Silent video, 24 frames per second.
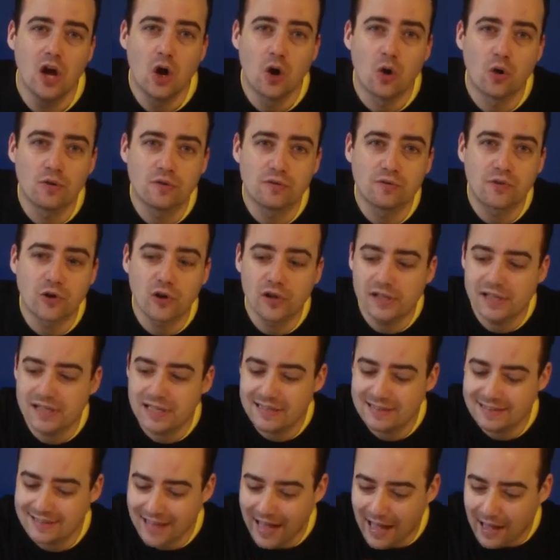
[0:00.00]
und wollt
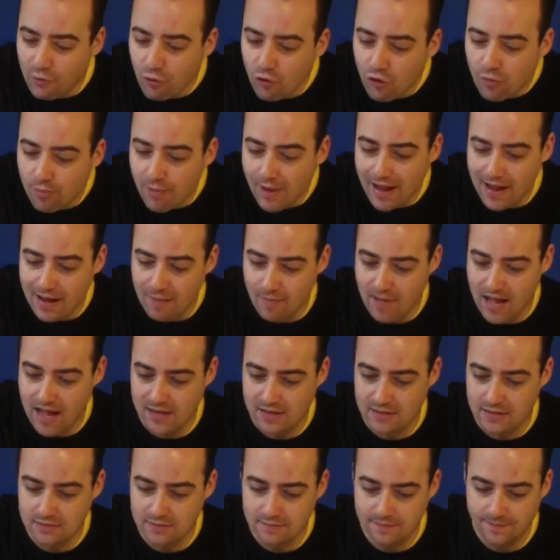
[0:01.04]
das auch mal
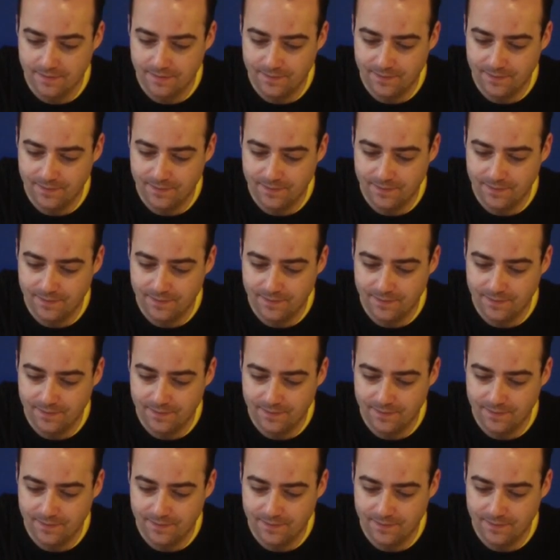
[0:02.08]
machen